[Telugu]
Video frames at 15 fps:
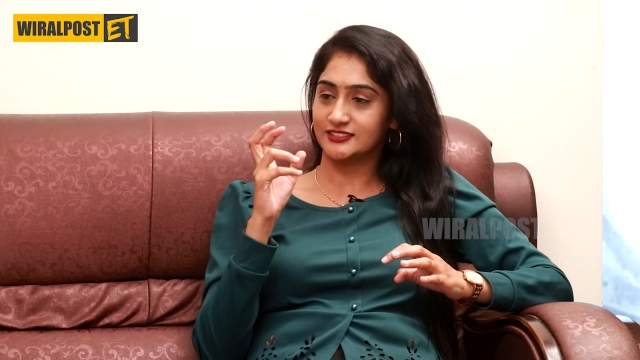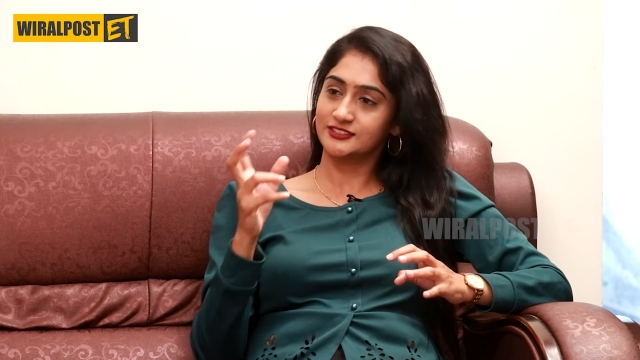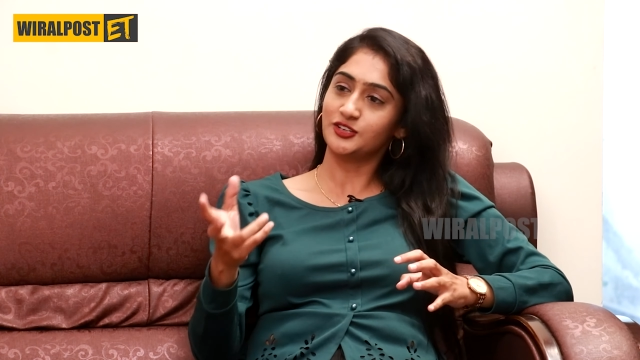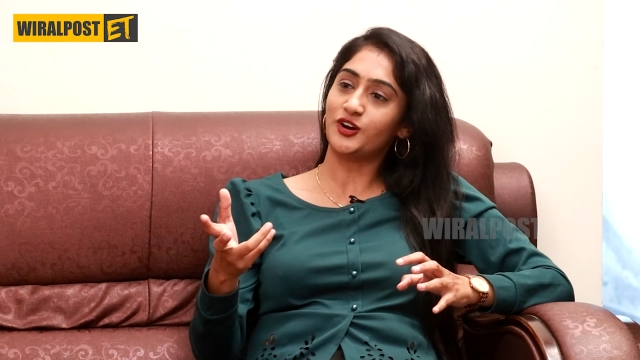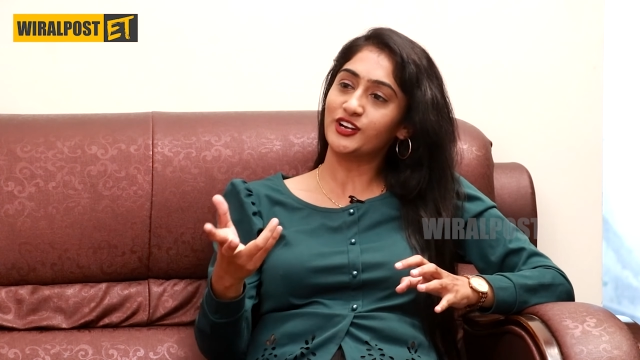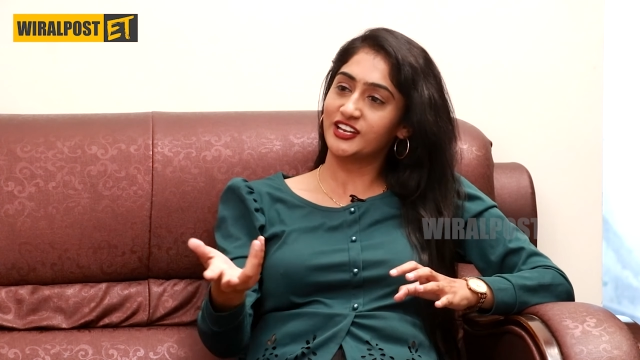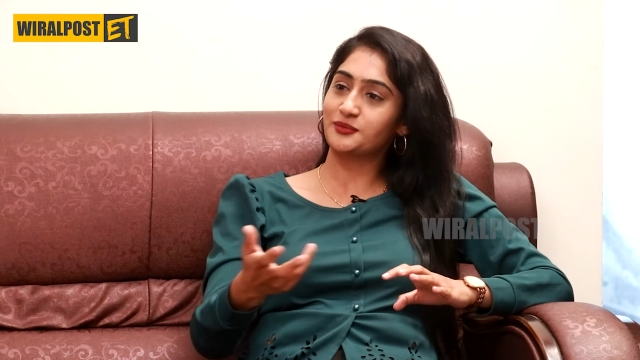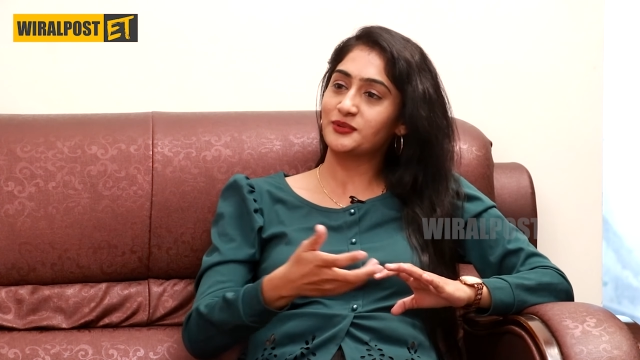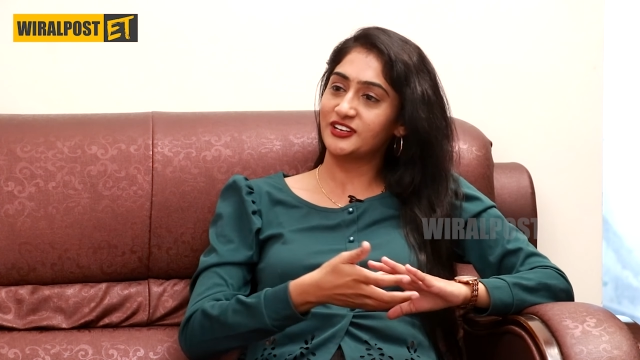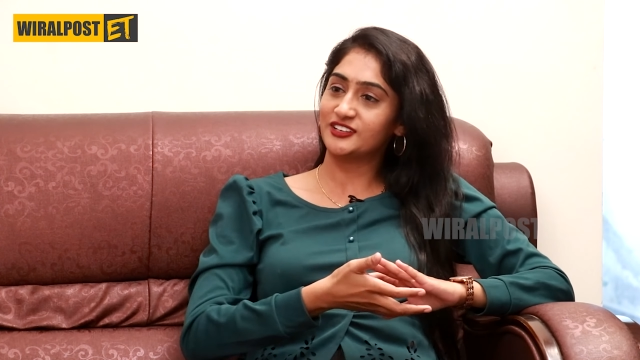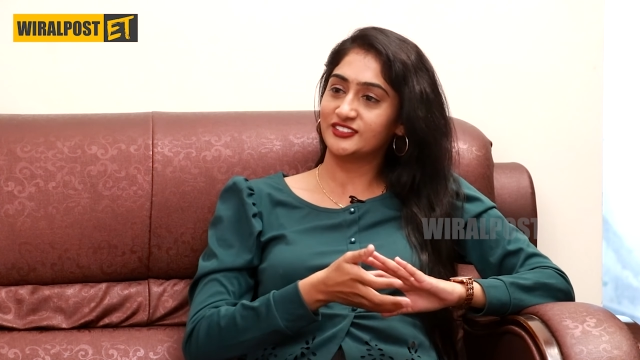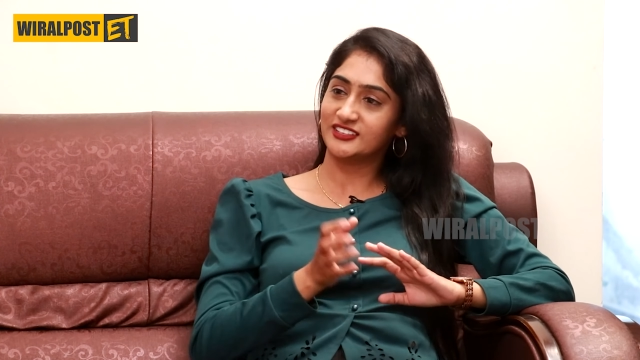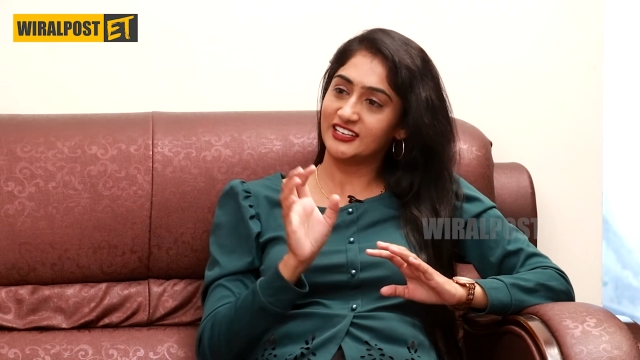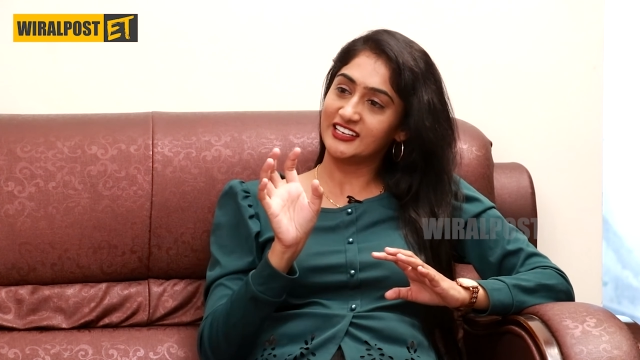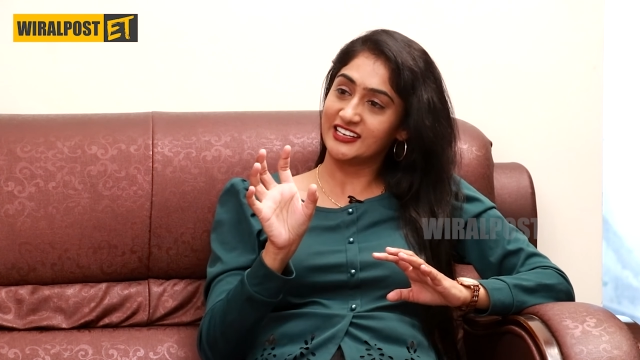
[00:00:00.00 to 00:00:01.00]
థాట్ ఏమైనా
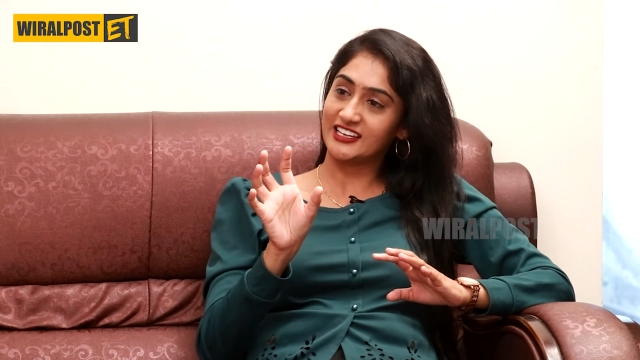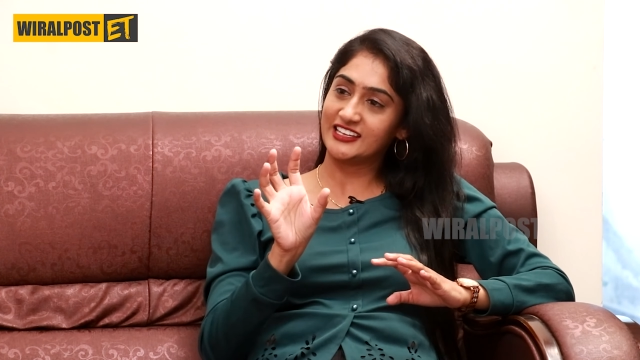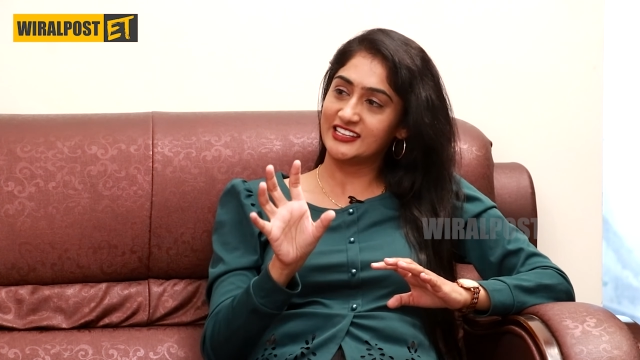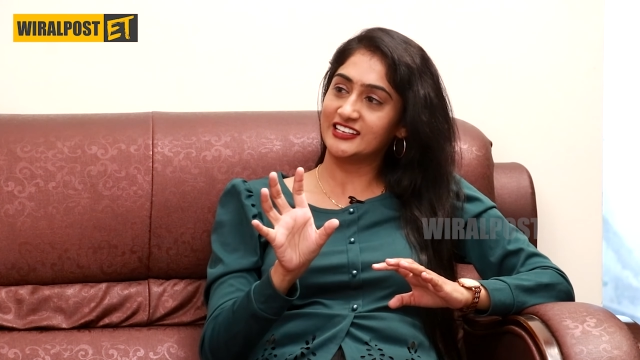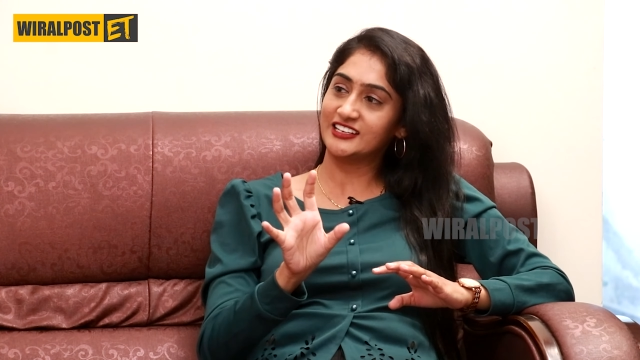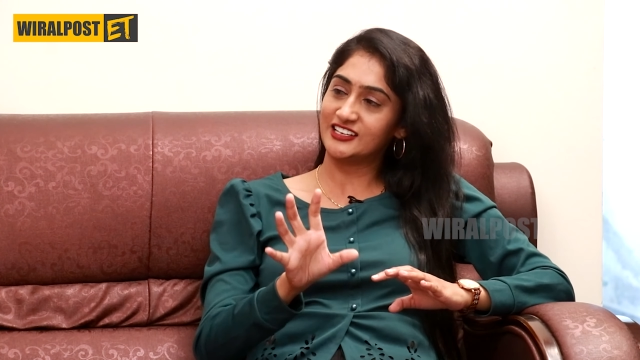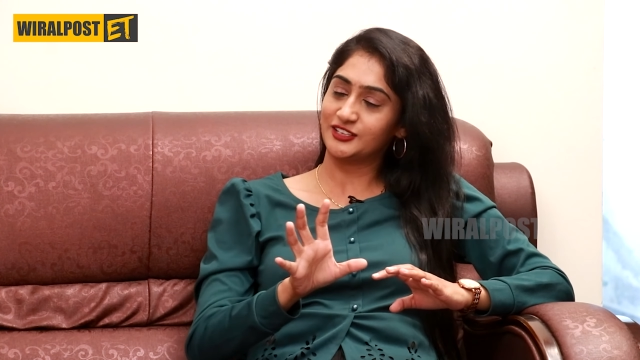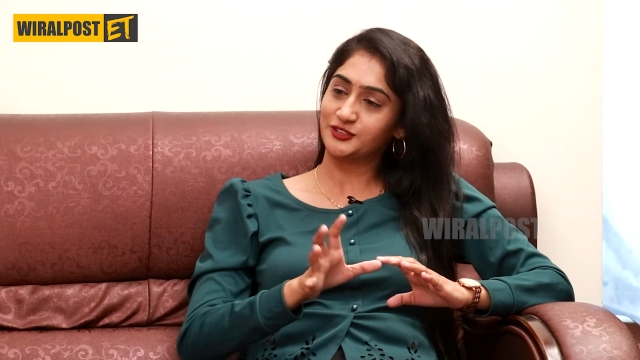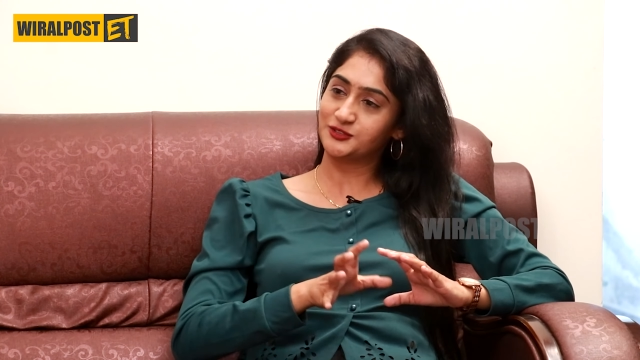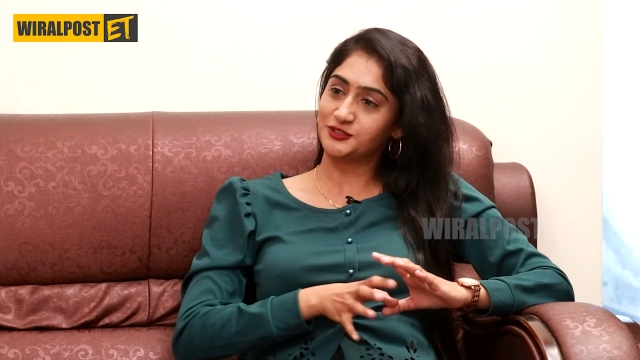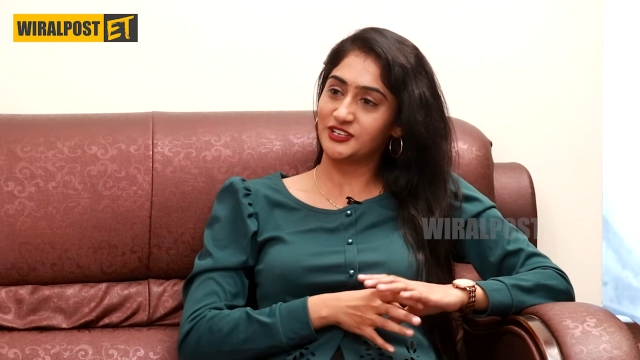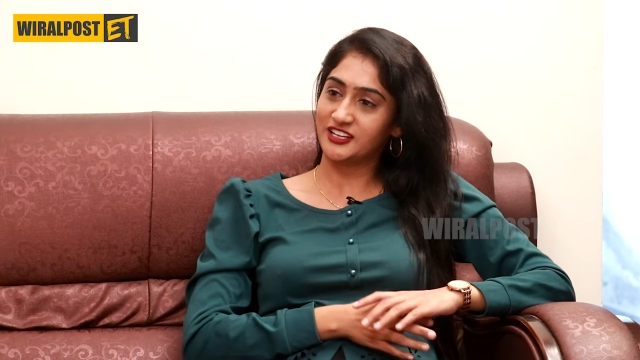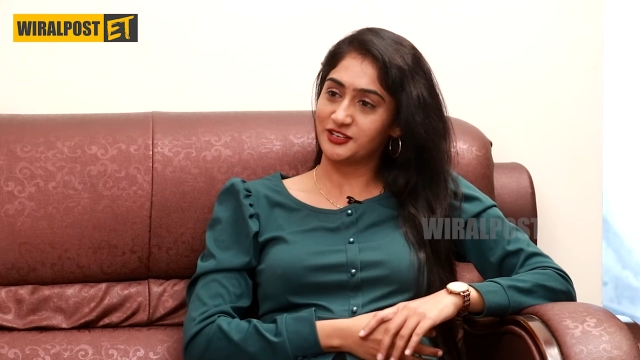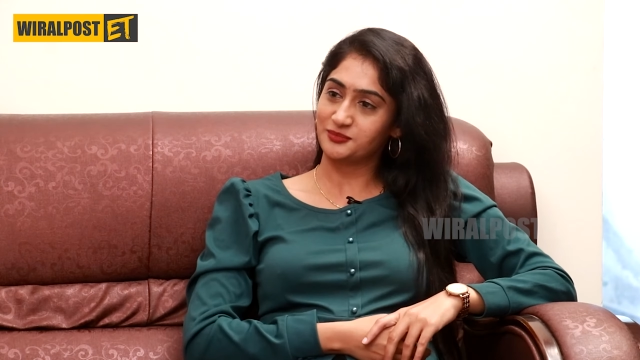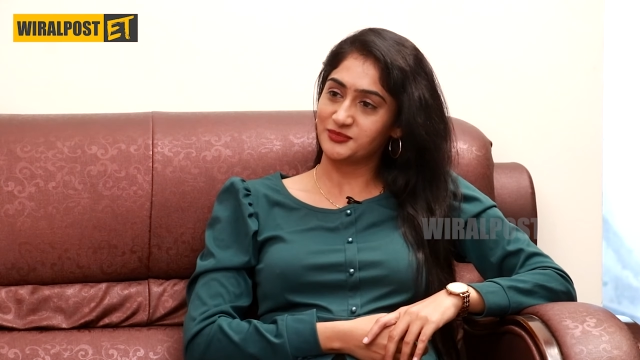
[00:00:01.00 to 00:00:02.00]
ఉందా అంటే ఏదైనా
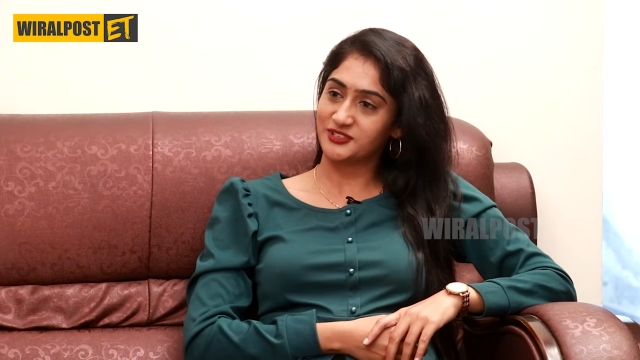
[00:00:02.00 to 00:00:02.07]
అనుకున్నారా